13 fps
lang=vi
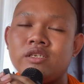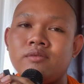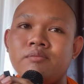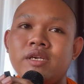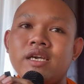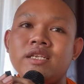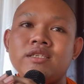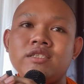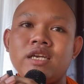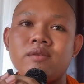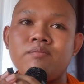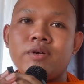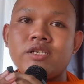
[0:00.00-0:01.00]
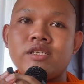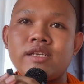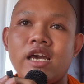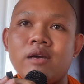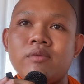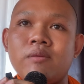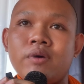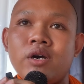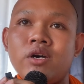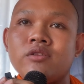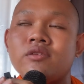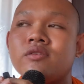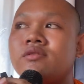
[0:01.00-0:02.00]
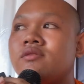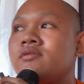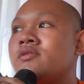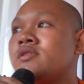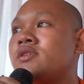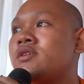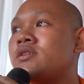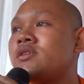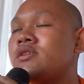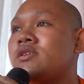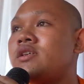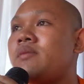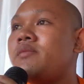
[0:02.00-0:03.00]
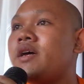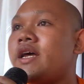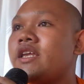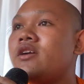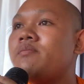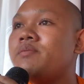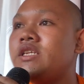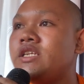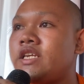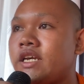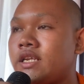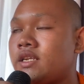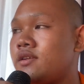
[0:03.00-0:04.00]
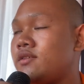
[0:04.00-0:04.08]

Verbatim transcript: Miên chất bỏ sao bỏ phốp Xâm rách ổng bị chất